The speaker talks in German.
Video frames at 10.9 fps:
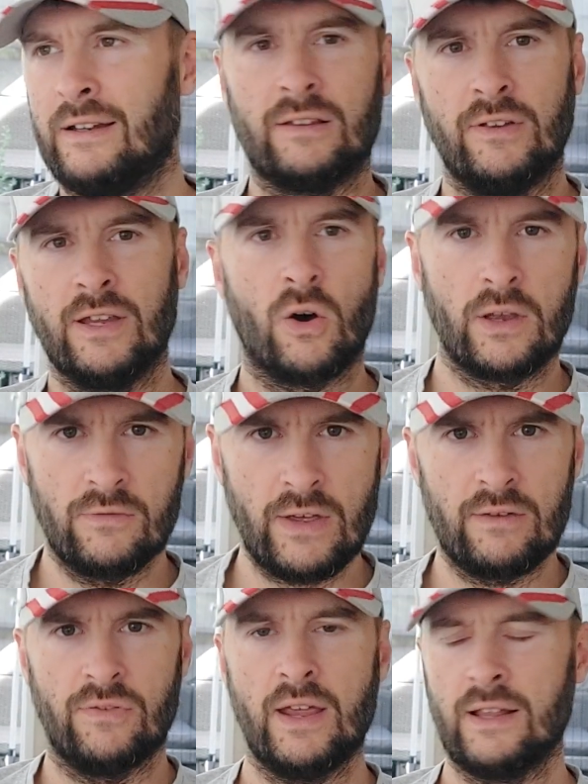deswegen ja auch
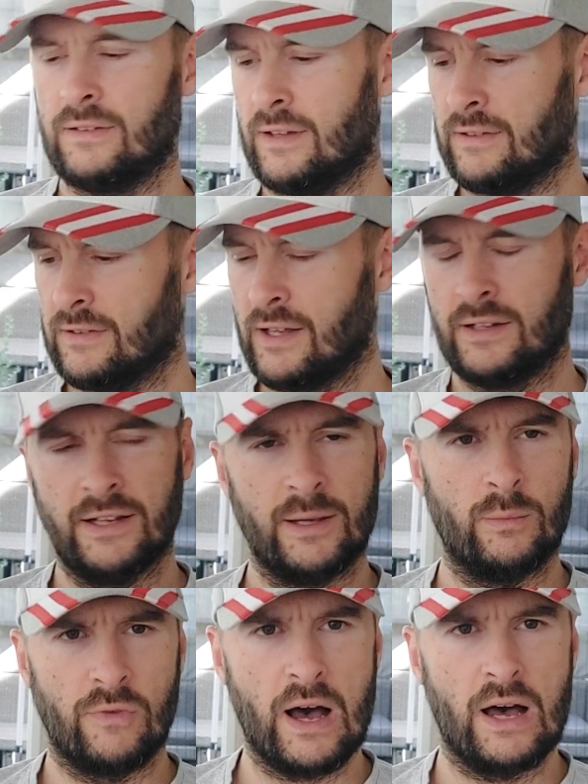Event-Fans gestern,
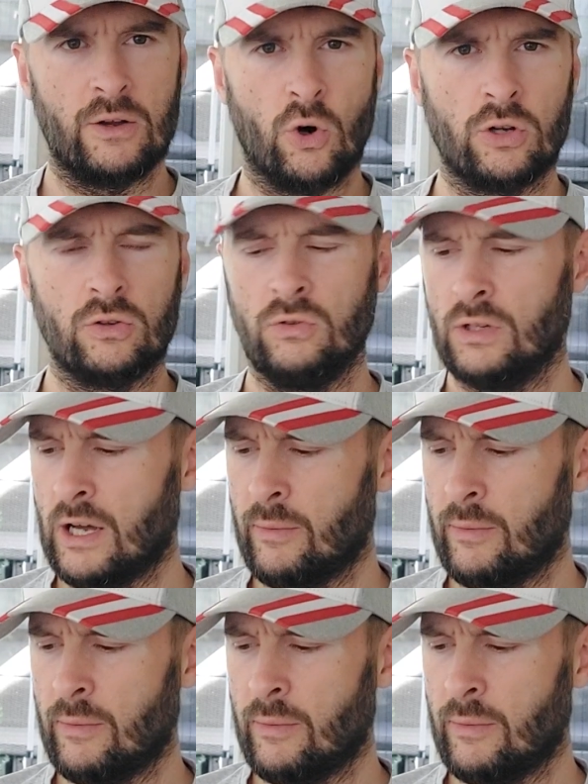ähm, war in Ordnung,